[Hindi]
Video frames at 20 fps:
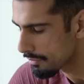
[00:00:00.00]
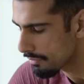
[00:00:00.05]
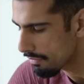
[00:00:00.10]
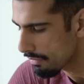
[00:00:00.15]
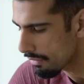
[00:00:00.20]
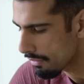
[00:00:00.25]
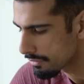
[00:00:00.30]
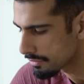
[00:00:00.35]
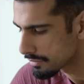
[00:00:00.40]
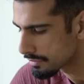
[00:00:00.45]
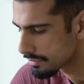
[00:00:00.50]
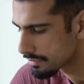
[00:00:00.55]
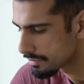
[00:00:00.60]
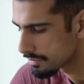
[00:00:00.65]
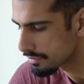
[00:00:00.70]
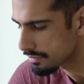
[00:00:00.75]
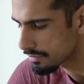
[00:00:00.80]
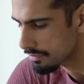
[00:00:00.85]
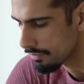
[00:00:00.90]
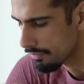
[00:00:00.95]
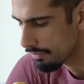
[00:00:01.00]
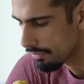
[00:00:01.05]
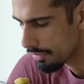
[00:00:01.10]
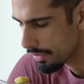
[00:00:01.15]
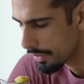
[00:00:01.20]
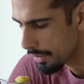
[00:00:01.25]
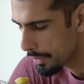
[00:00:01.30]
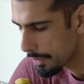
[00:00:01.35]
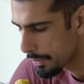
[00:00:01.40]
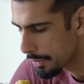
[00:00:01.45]
डाइट और आप जितनी भी
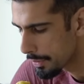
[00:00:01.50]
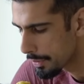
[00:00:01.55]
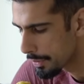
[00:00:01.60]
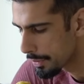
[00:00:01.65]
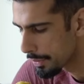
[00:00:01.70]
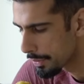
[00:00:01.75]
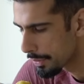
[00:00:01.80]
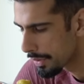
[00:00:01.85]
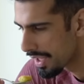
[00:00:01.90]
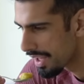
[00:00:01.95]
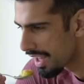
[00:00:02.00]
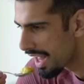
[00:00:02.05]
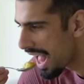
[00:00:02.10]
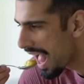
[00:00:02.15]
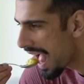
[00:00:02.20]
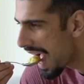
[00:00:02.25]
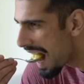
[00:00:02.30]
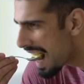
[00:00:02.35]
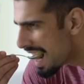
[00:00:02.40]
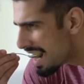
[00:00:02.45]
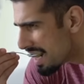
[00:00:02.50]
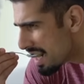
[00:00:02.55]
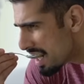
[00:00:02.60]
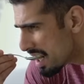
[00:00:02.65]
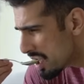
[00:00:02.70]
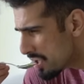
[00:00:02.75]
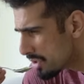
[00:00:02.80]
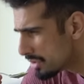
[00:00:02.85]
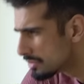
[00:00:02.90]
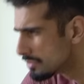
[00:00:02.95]
मेंटेनेंस कैलोरीज निकालते हैं
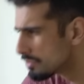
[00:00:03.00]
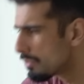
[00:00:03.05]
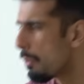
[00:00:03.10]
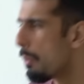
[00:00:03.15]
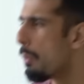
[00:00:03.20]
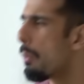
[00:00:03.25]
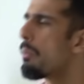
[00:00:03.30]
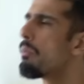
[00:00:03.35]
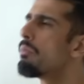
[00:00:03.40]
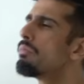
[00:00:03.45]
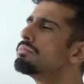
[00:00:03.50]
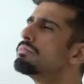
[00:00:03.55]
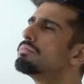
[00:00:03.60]
यानी कि जितनी आपकी